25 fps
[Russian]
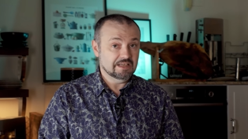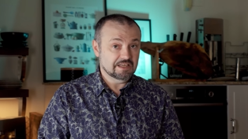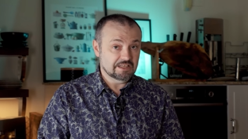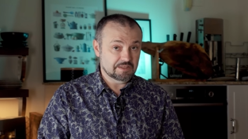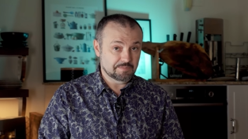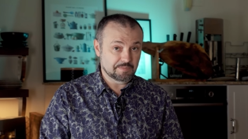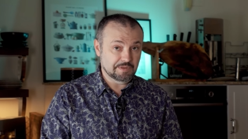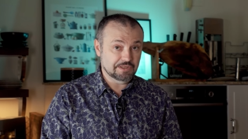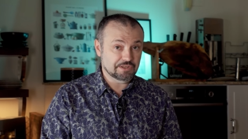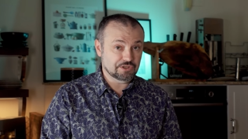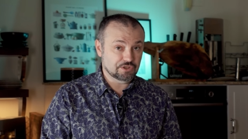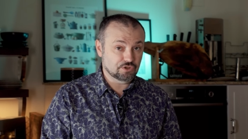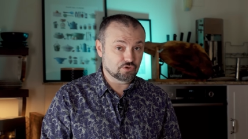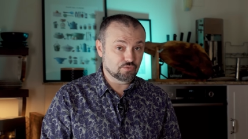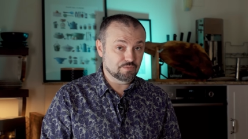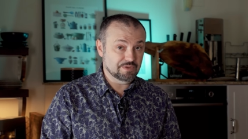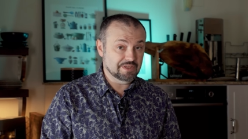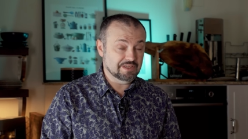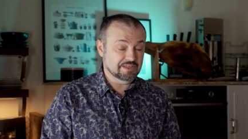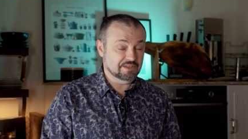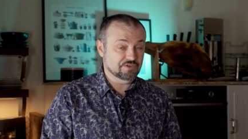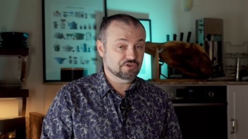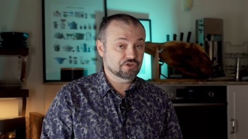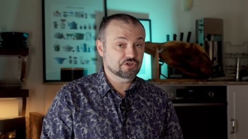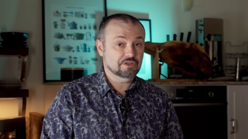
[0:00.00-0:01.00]
Специи у
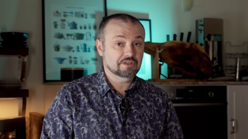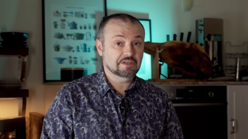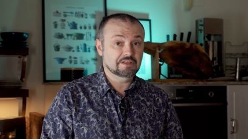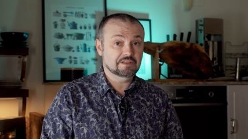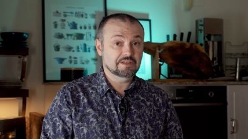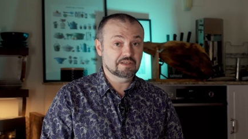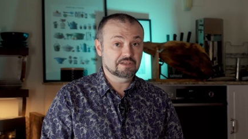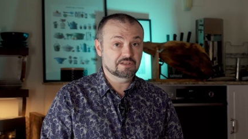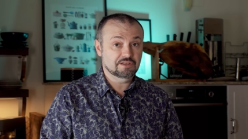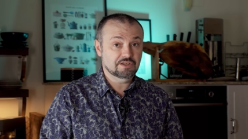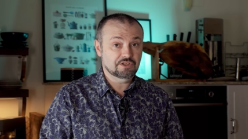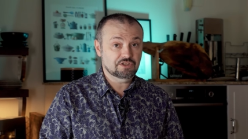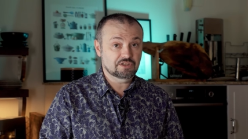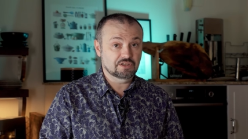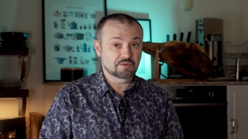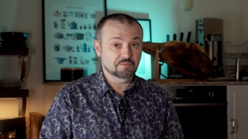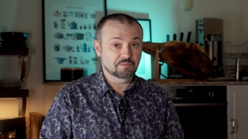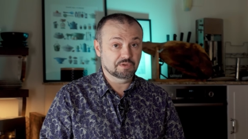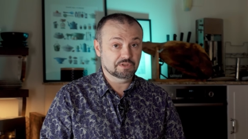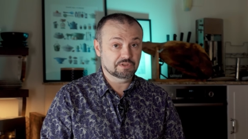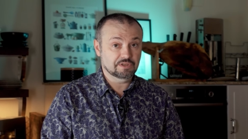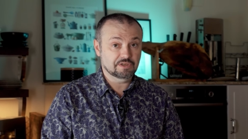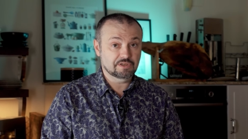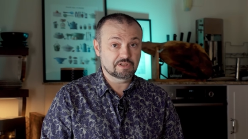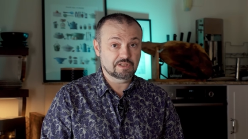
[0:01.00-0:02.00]
меня совершенно однозначно
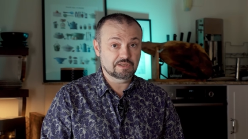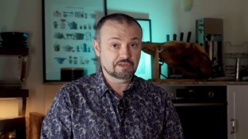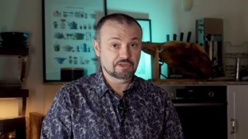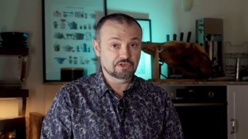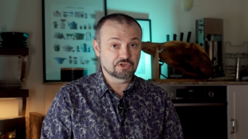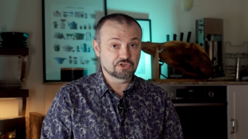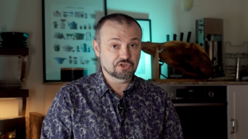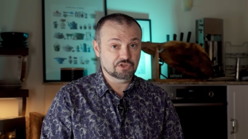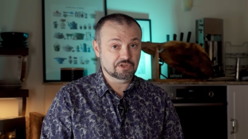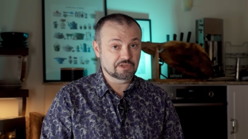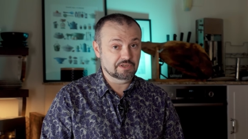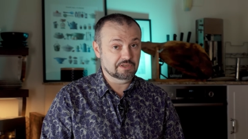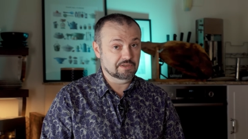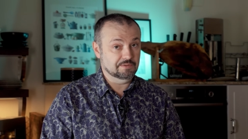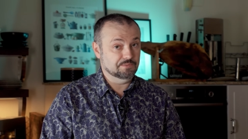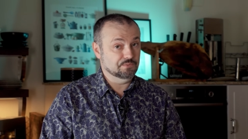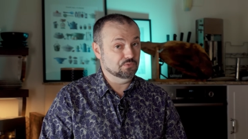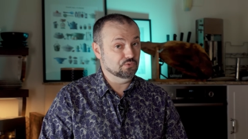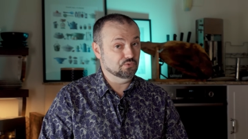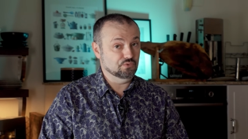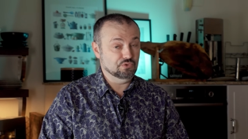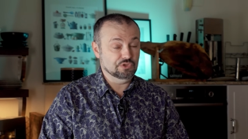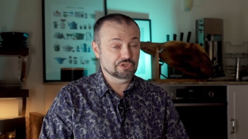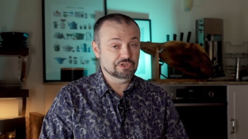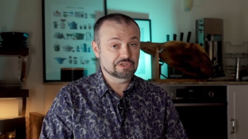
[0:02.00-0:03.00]
бактериологически
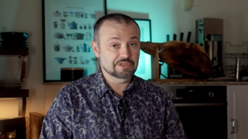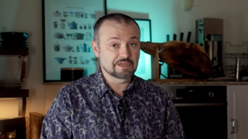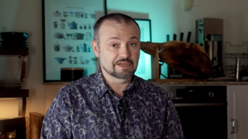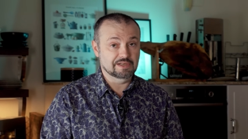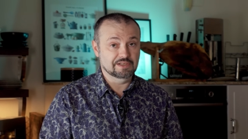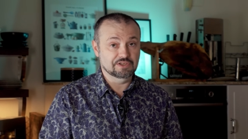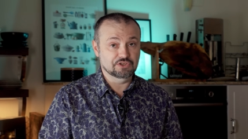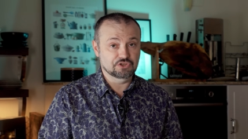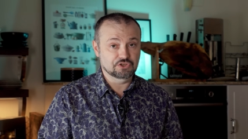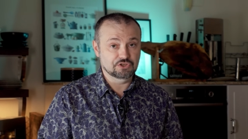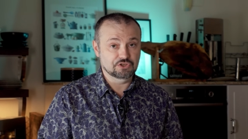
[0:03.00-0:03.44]
ну, не идеально